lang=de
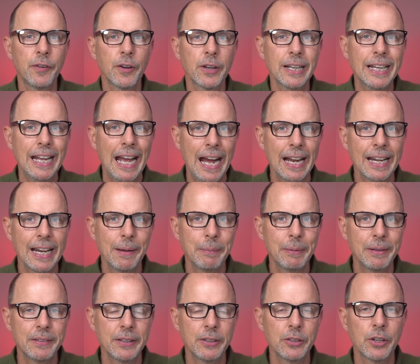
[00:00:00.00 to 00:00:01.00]
von
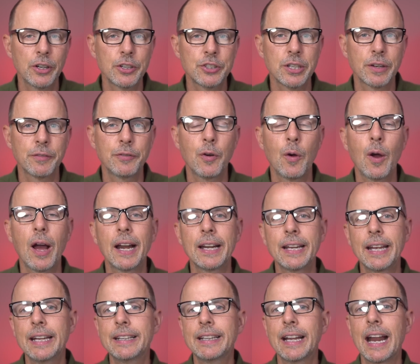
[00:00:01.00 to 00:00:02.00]
Cannabis in Deutschland
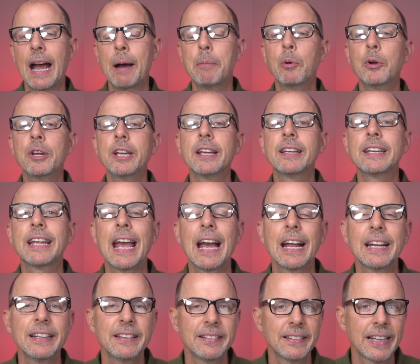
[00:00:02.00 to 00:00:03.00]
vorangeht, dann abonniert
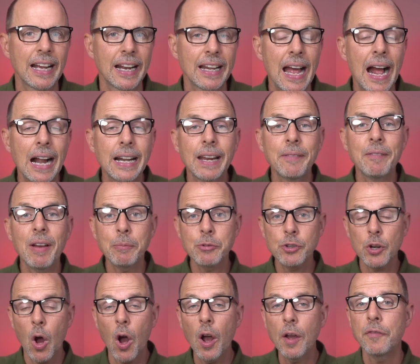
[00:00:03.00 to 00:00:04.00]
gern diesen Kanal, denn wir haben
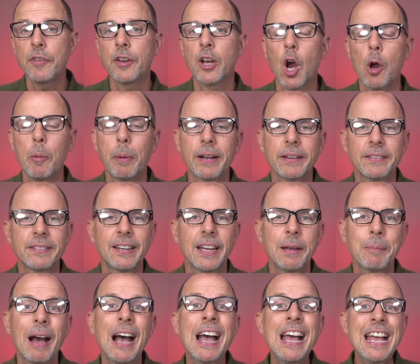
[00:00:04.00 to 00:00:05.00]
schon häufiger über das
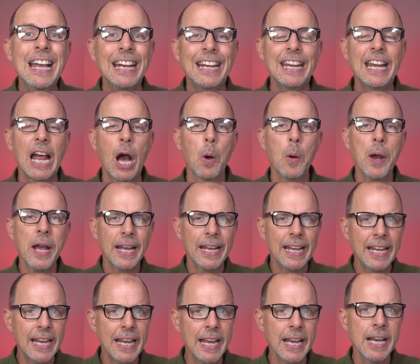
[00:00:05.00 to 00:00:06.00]
Thema genau
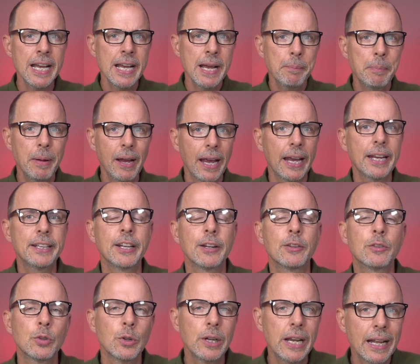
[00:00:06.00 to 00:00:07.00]
hier
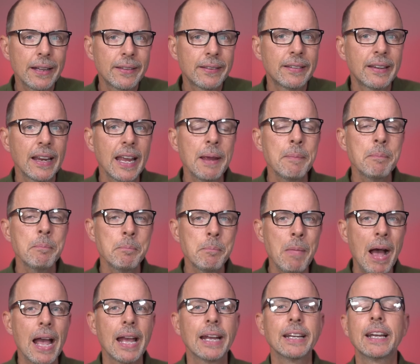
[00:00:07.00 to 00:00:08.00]
berichtet. Zuletzt im
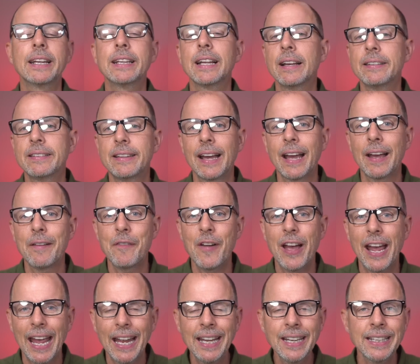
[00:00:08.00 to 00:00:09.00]
Mai, denn da ist der
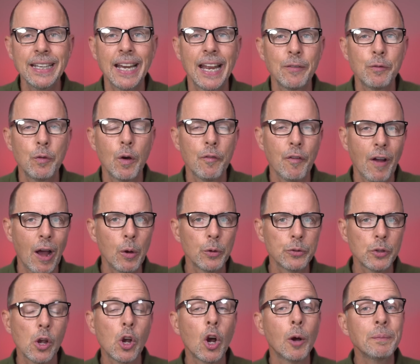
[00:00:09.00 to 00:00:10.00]
Referentenentwurf
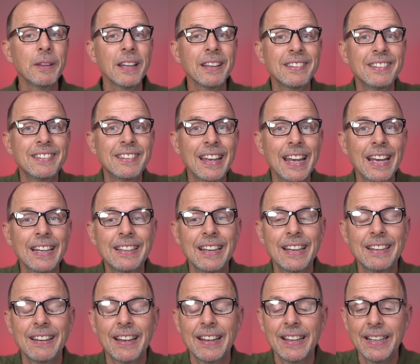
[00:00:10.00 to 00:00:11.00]
rausgekommen, der sehr
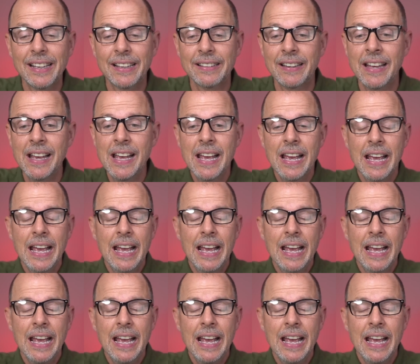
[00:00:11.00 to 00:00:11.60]
detailliert